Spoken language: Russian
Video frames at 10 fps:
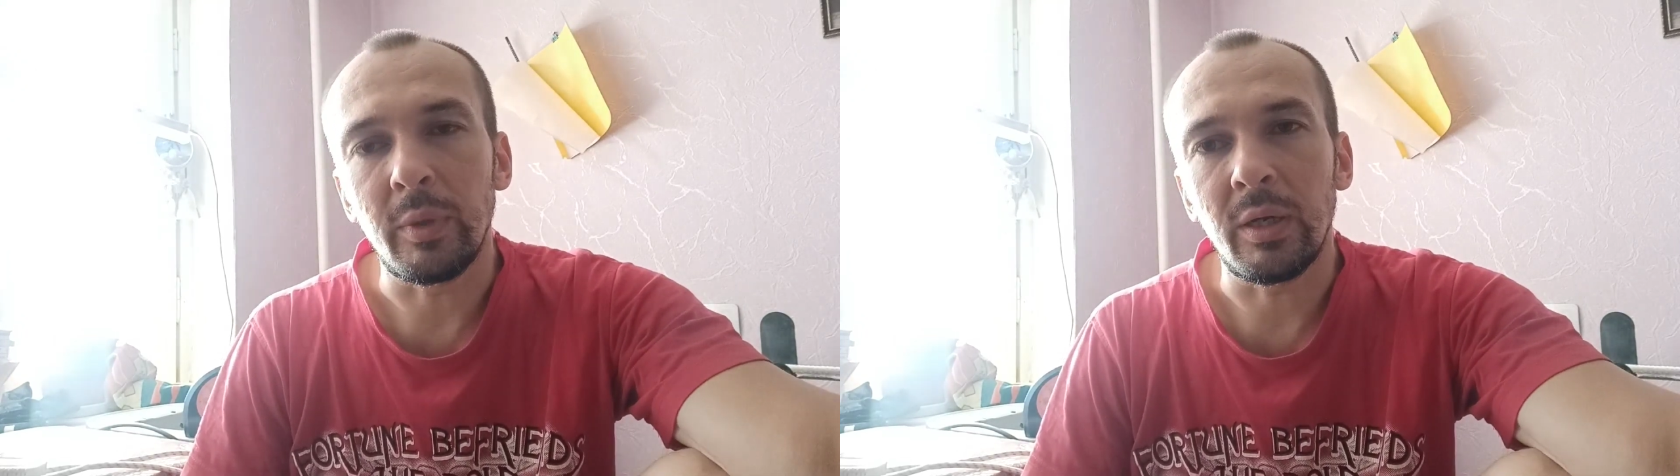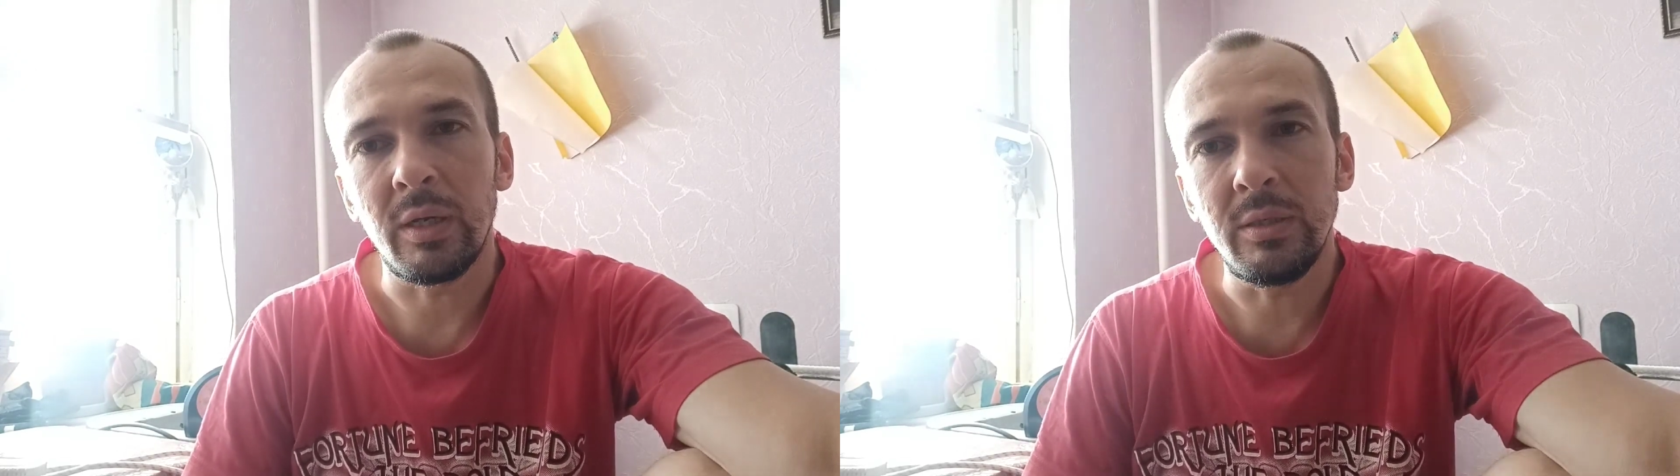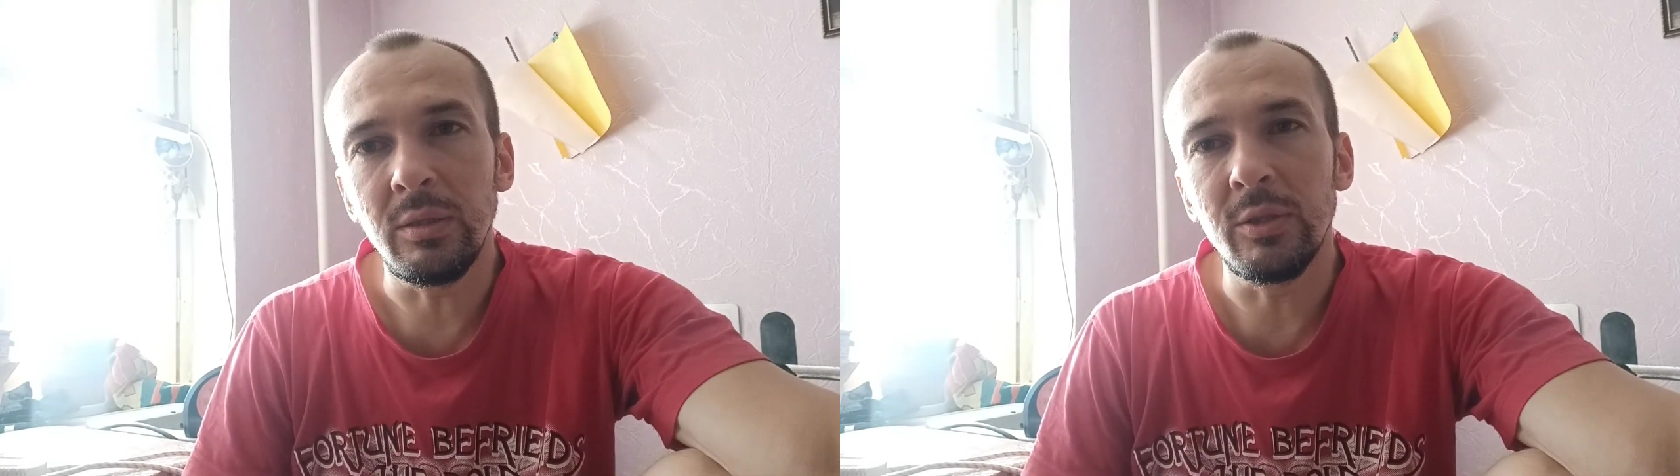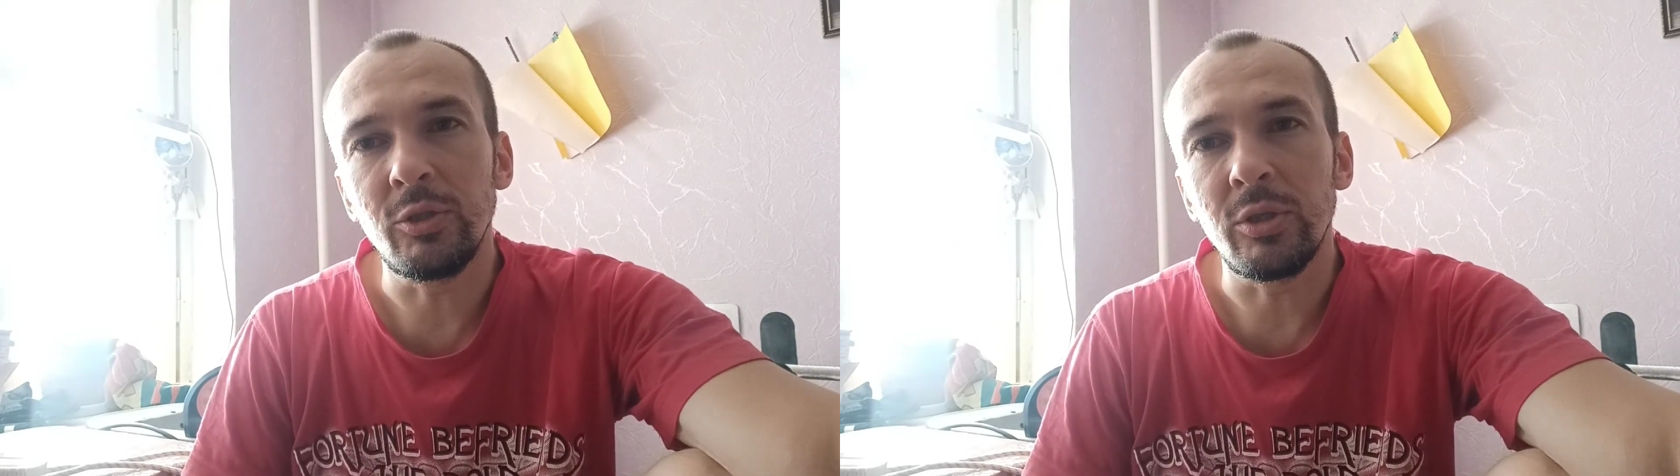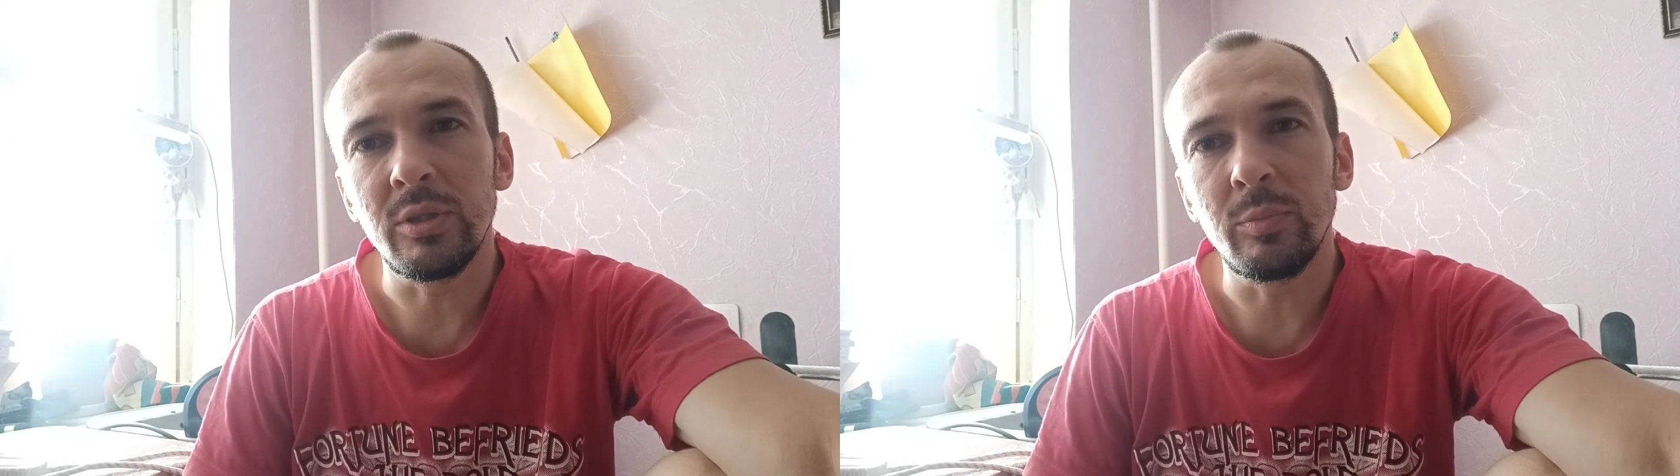проходило
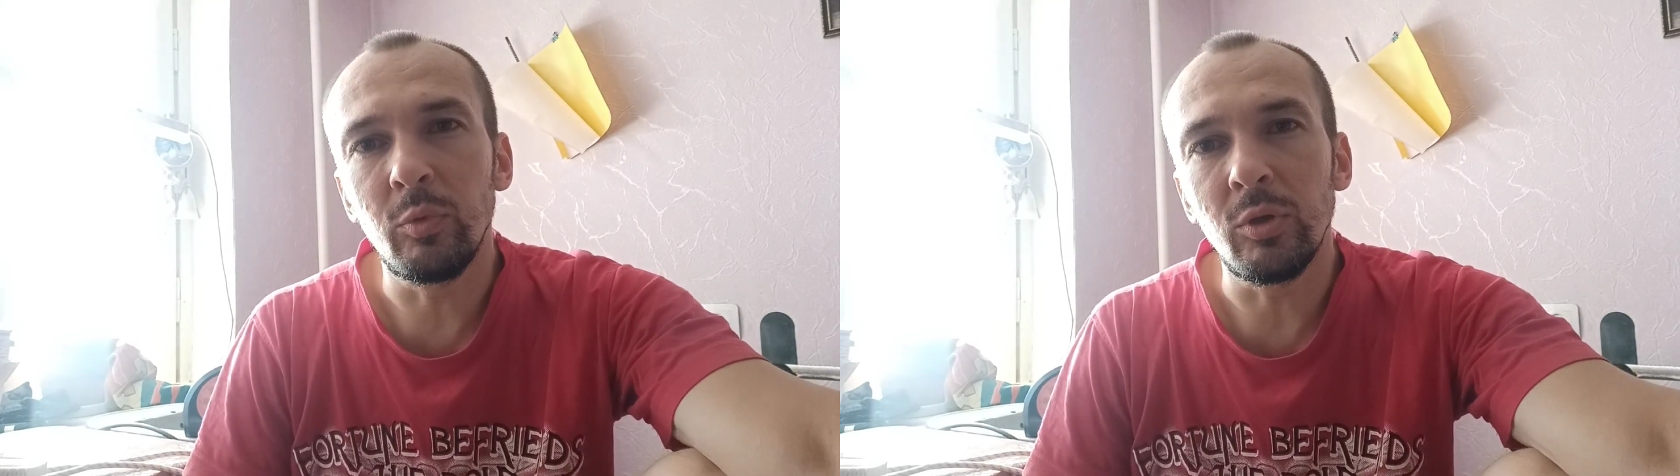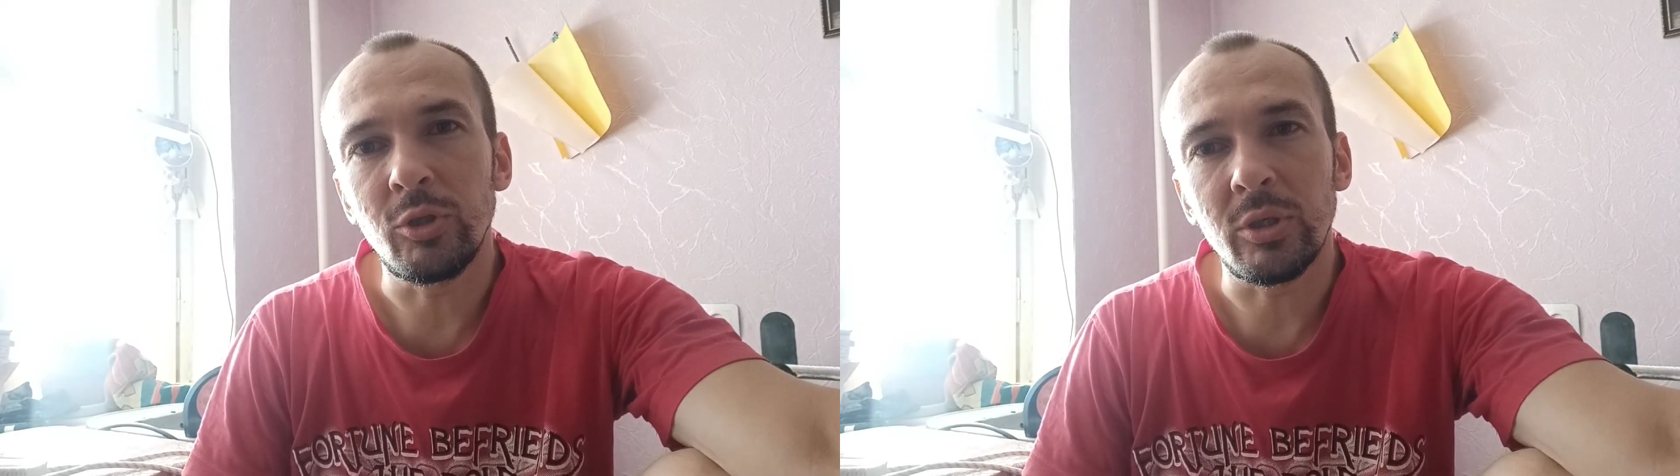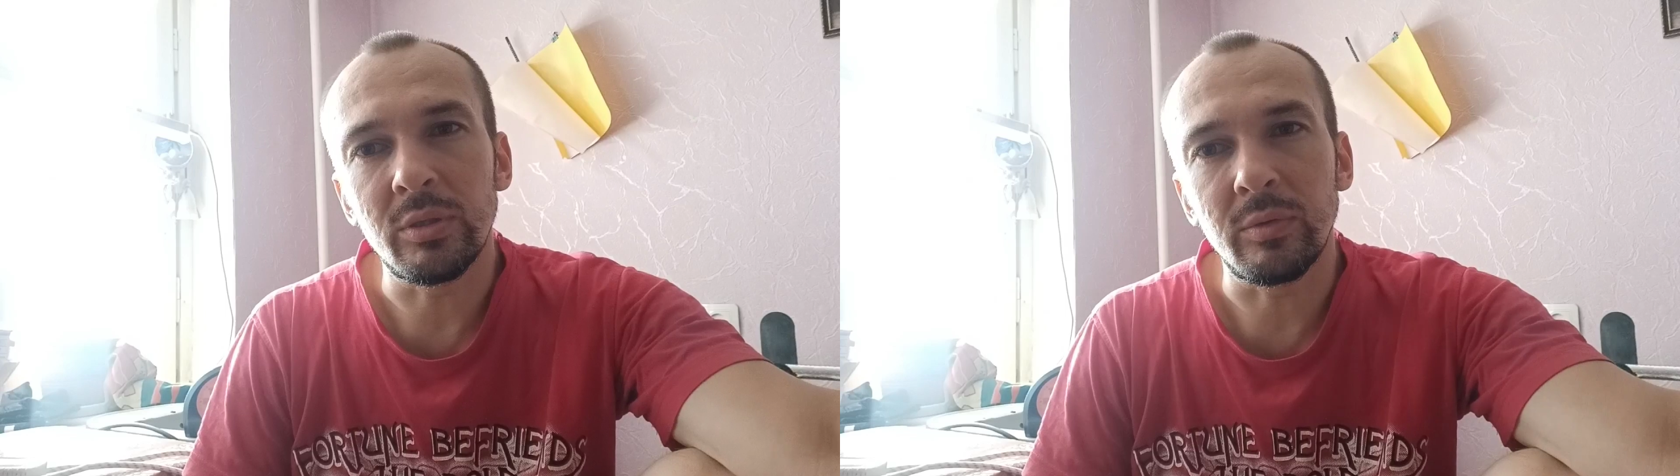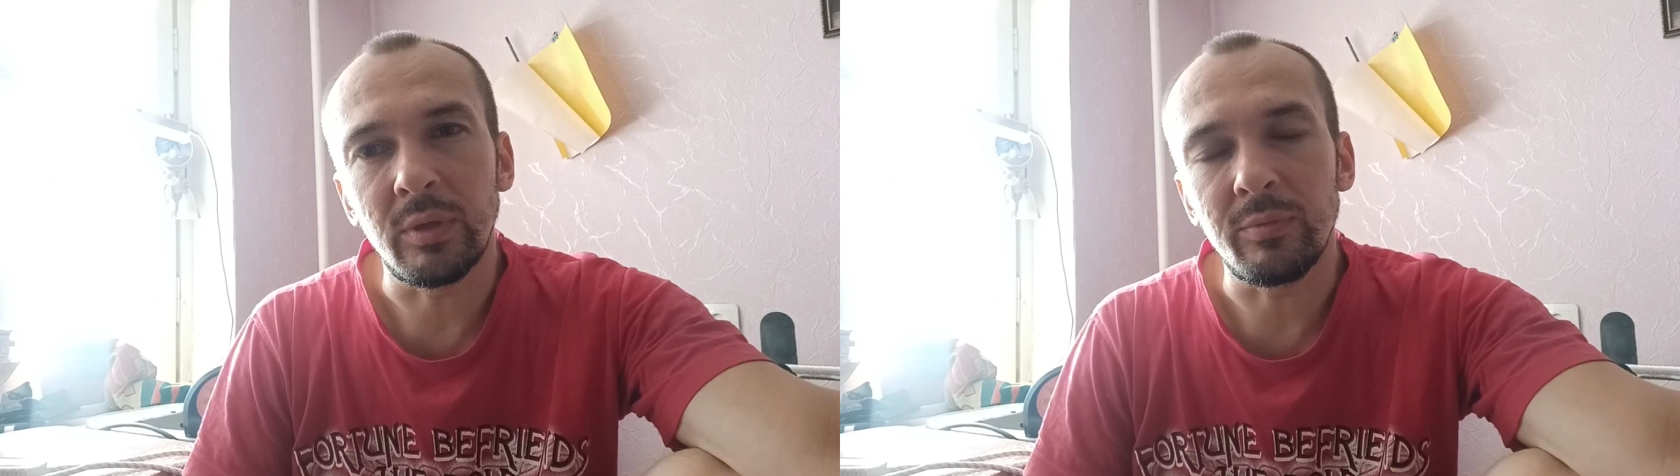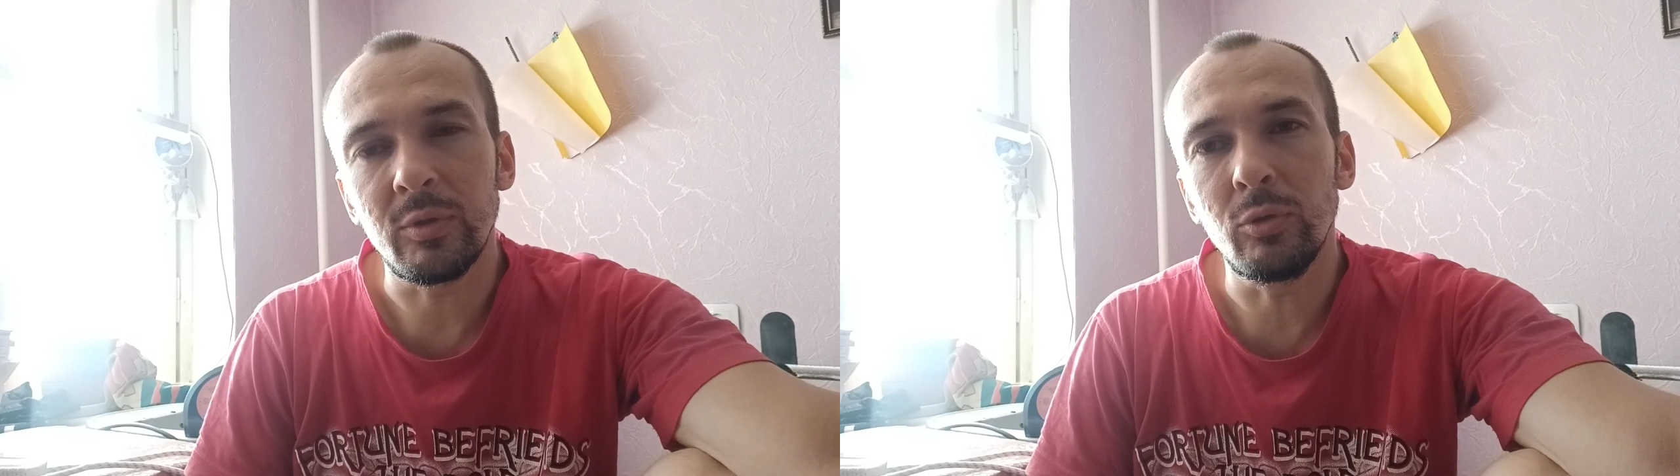через боль, через вот
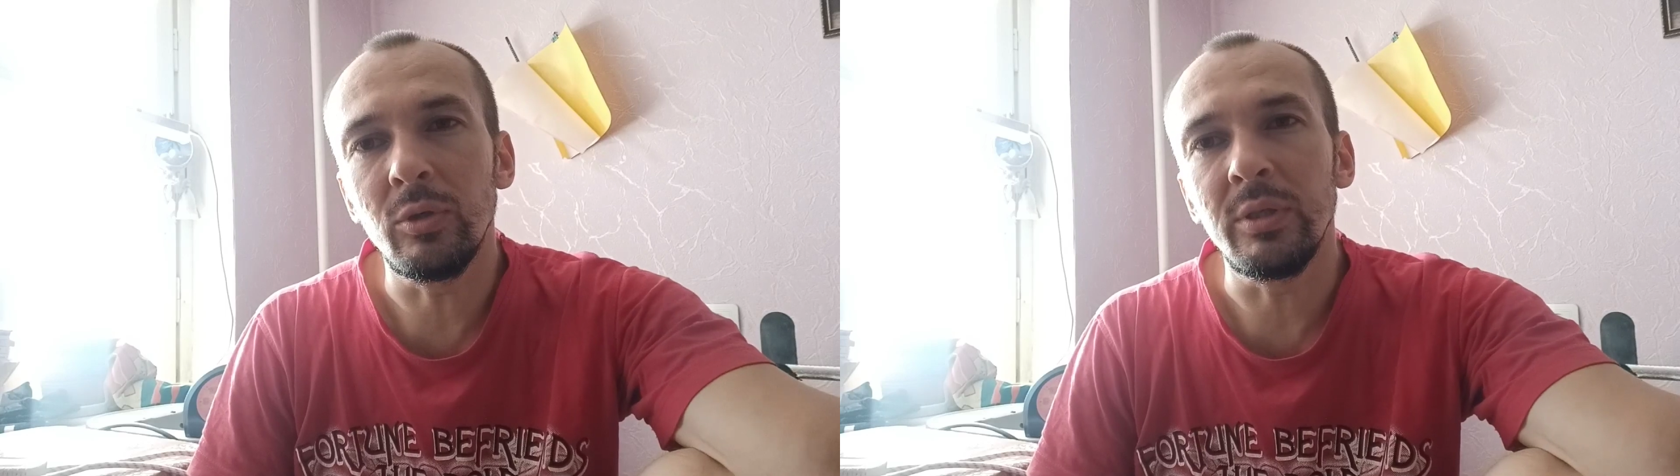это все.